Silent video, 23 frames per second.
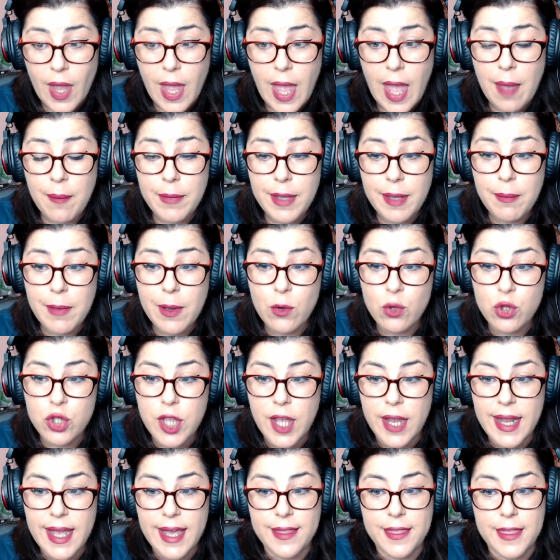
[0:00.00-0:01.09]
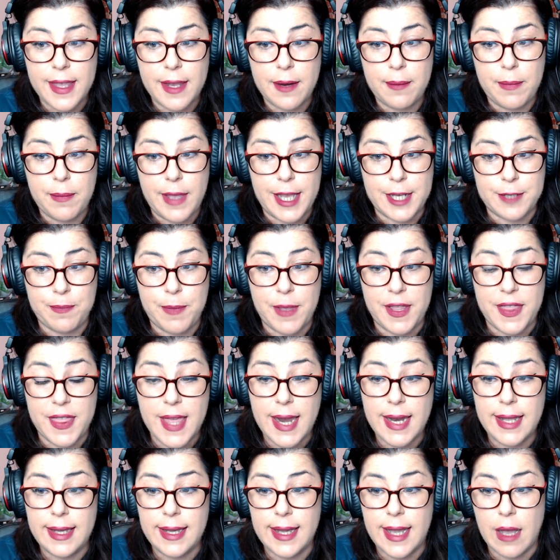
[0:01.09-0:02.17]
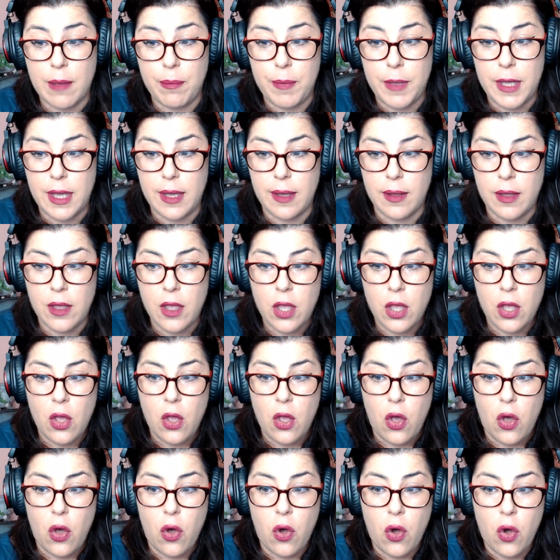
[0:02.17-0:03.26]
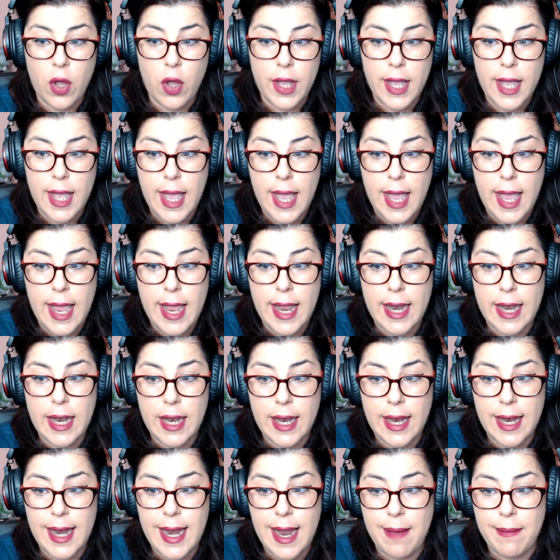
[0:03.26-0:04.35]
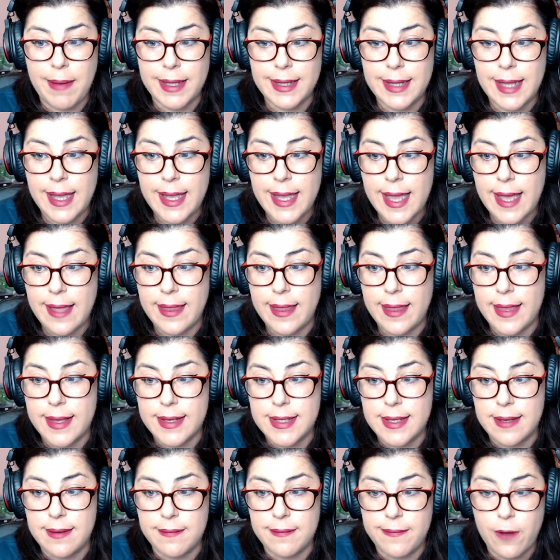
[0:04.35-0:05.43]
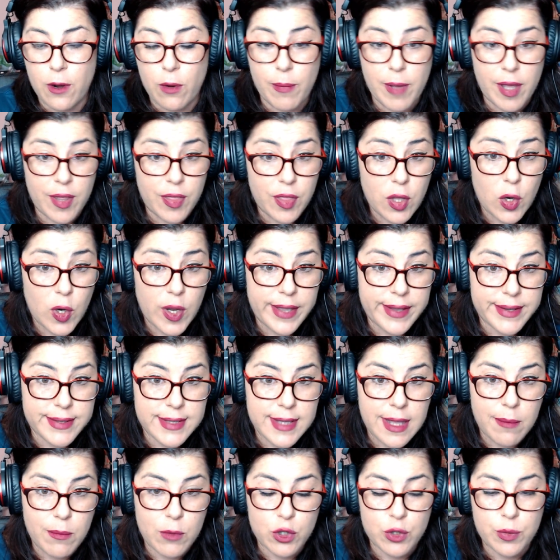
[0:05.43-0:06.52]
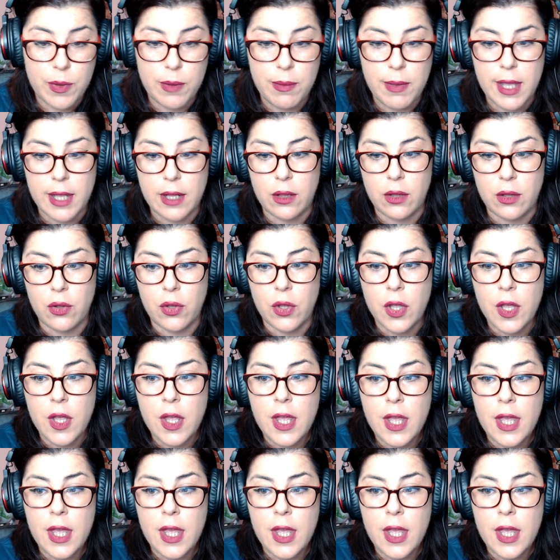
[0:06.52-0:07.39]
a mí me gustaría hacer especial hincapié hoy en la batalla de desinformación que estamos viviendo,